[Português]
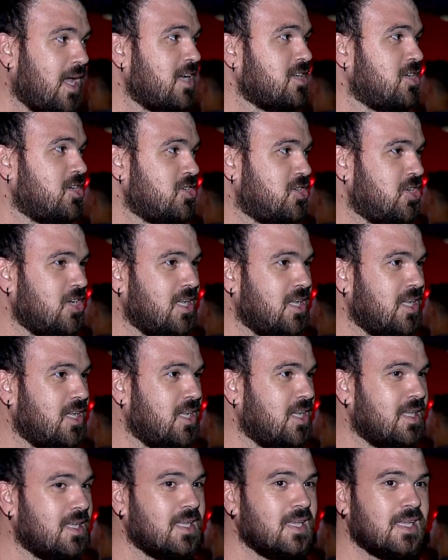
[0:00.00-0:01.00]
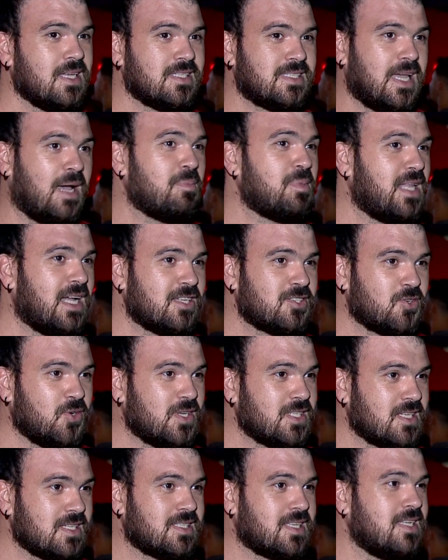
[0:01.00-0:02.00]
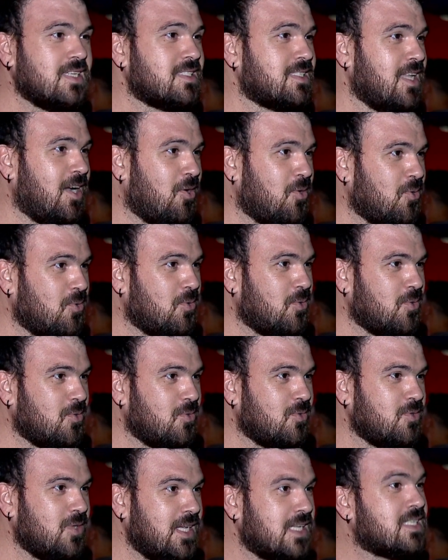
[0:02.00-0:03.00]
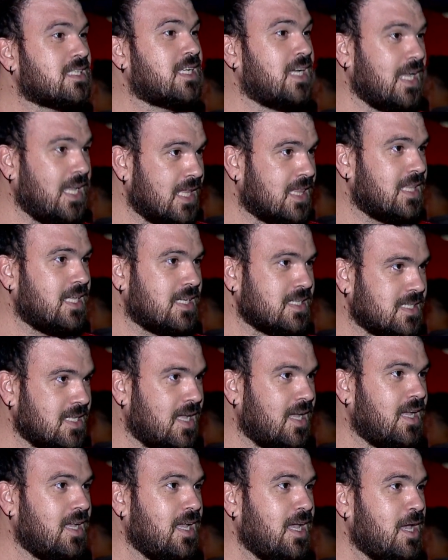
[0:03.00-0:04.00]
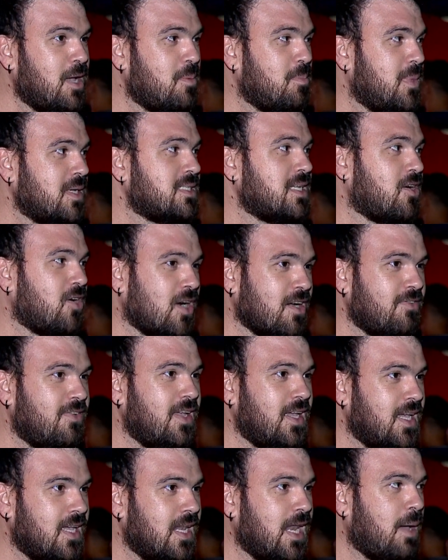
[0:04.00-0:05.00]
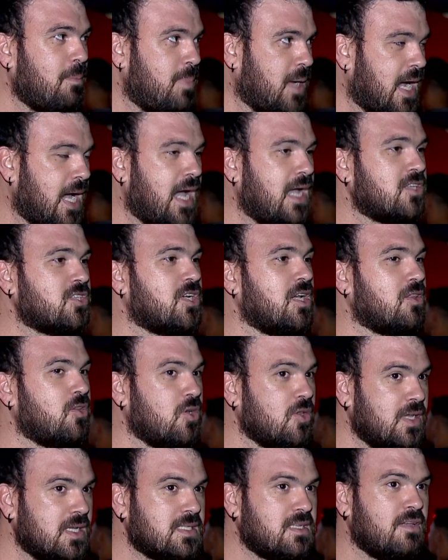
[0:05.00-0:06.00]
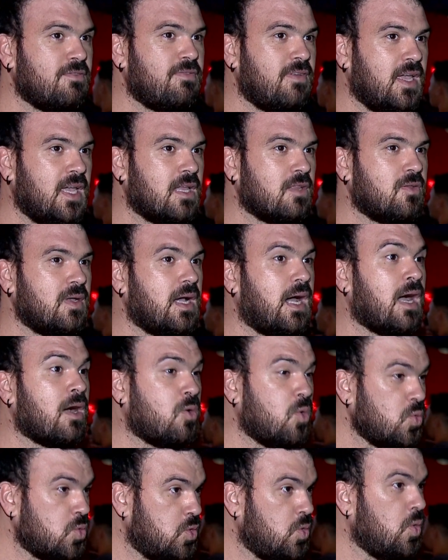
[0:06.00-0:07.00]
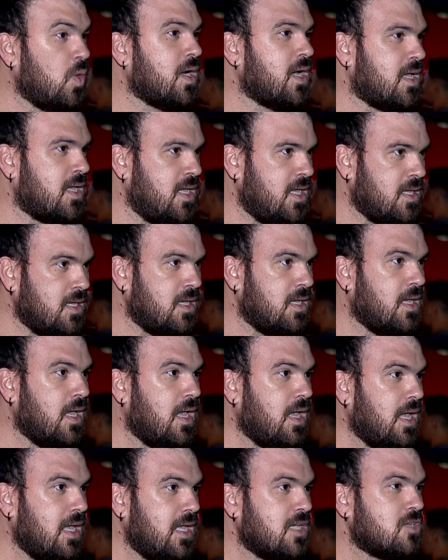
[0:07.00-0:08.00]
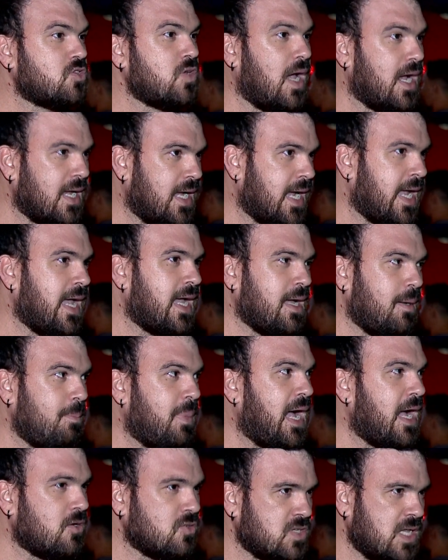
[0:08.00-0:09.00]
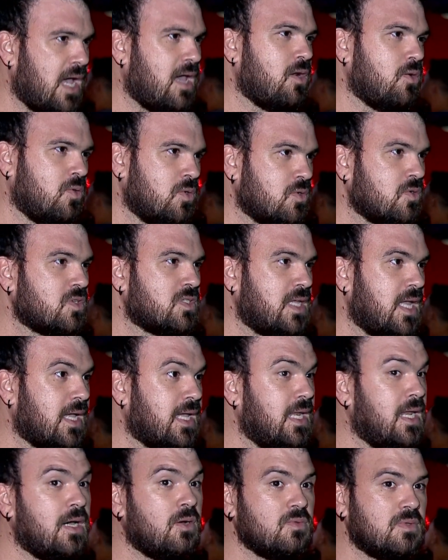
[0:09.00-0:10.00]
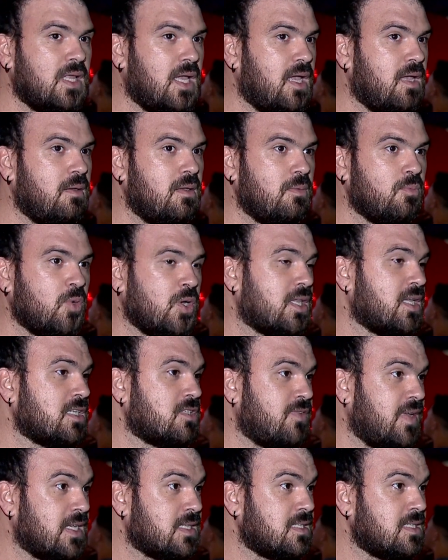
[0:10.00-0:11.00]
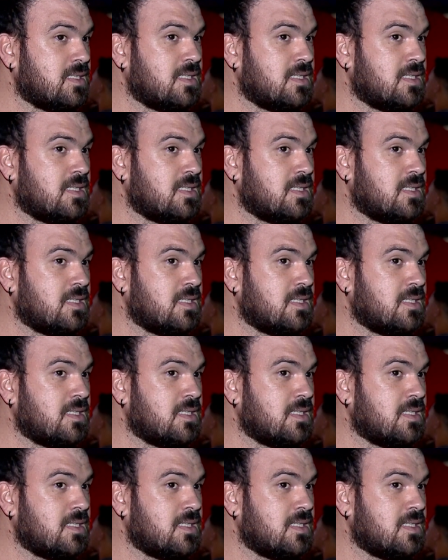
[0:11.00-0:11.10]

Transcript: grande. A gente sabe das coisas que estão escritas, né? Mas agora ver na prática todo esse evento, a cultura que isso agrega para os alunos, né, que não tem muitas